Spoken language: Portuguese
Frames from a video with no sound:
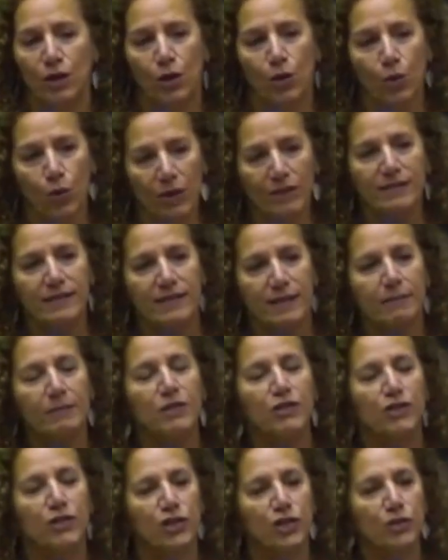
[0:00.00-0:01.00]
o
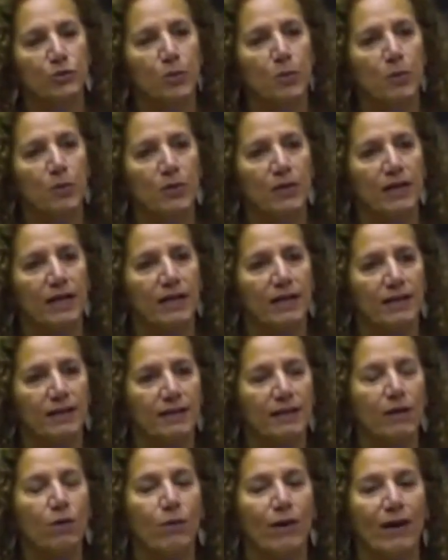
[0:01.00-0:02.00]
antissemitismo, porque
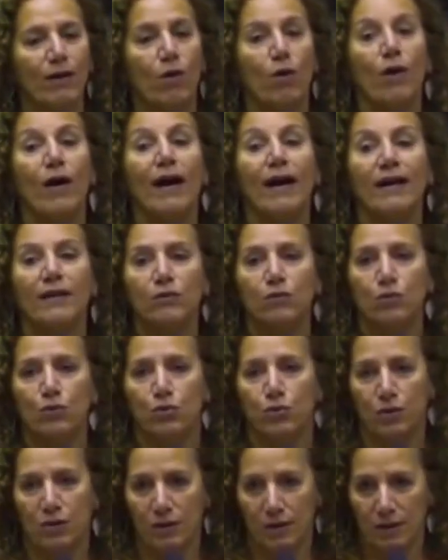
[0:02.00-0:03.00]
não é correto